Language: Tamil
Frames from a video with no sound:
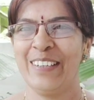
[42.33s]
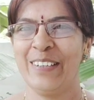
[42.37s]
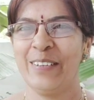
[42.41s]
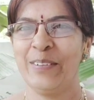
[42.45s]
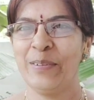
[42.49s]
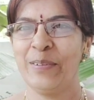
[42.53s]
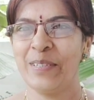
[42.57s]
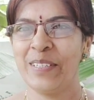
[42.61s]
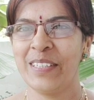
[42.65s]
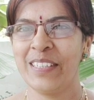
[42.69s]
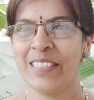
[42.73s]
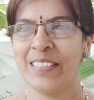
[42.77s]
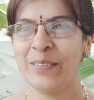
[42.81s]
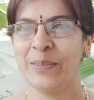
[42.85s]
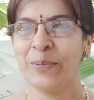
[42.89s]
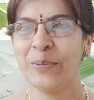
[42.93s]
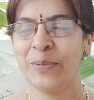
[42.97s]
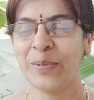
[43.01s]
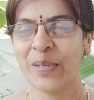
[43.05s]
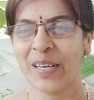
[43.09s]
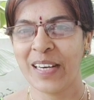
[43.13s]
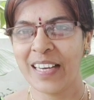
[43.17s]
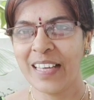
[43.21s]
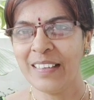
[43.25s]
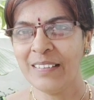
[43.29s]
ஒரு
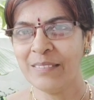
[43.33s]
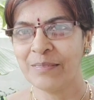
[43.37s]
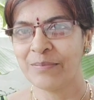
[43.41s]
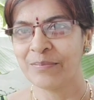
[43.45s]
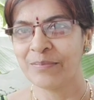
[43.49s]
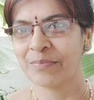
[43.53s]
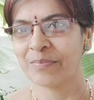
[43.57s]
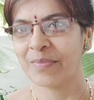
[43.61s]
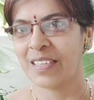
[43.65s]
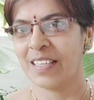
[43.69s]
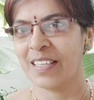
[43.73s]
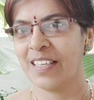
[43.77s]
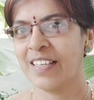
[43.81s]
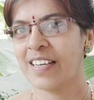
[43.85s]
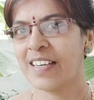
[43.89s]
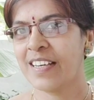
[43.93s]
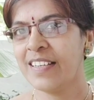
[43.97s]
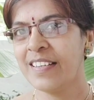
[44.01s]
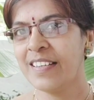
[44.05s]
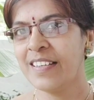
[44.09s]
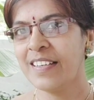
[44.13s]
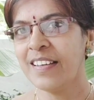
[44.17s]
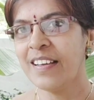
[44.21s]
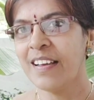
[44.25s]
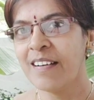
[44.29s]
ஊரில்
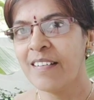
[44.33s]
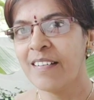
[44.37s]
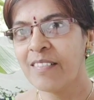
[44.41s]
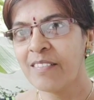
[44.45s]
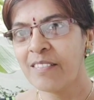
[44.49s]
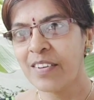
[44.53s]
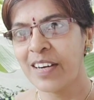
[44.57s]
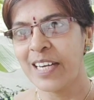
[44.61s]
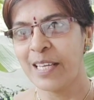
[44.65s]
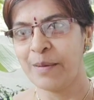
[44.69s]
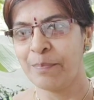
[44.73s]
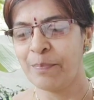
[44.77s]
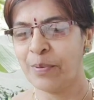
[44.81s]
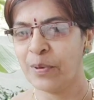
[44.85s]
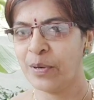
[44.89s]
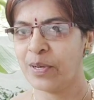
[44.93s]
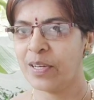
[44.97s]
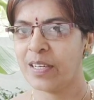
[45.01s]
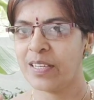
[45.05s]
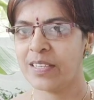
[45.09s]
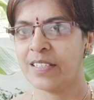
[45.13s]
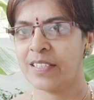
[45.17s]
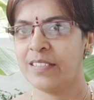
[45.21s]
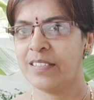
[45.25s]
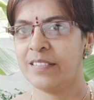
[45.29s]
ரெண்டு
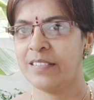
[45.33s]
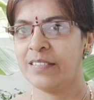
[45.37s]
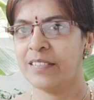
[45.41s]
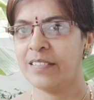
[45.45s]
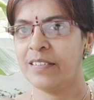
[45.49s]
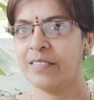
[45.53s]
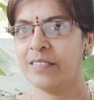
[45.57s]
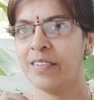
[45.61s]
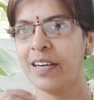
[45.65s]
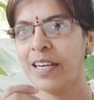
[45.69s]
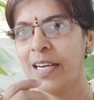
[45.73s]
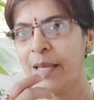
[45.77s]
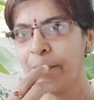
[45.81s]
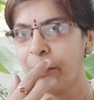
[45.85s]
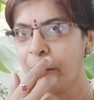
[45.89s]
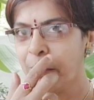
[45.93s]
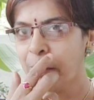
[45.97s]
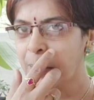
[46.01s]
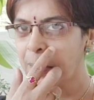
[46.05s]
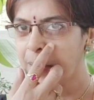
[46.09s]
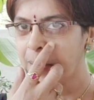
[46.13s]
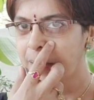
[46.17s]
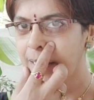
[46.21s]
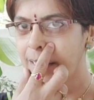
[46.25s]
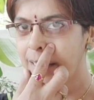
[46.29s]
வழிப்போக்கர்கள்
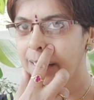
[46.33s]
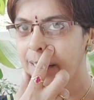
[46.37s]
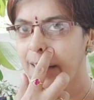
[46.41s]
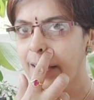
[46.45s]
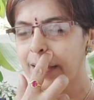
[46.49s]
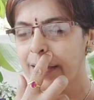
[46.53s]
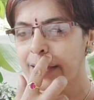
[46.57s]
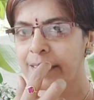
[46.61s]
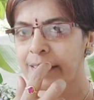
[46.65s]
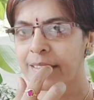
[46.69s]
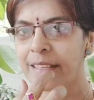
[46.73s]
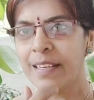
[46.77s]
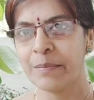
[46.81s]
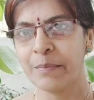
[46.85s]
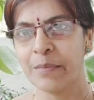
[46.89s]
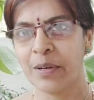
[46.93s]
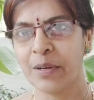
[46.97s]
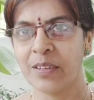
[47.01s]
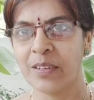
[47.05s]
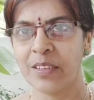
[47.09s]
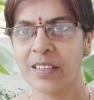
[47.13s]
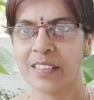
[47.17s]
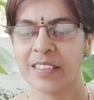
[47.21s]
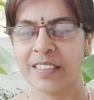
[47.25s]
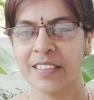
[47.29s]
வழிப்போக்கர்கள்னால் யாருன்னு தெரியுமா
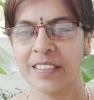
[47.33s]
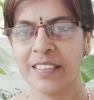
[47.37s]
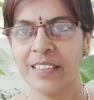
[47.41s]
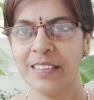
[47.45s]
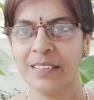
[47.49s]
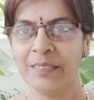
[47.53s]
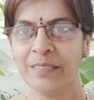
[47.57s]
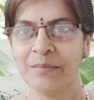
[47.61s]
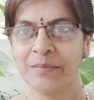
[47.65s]
அவங்களுக்கு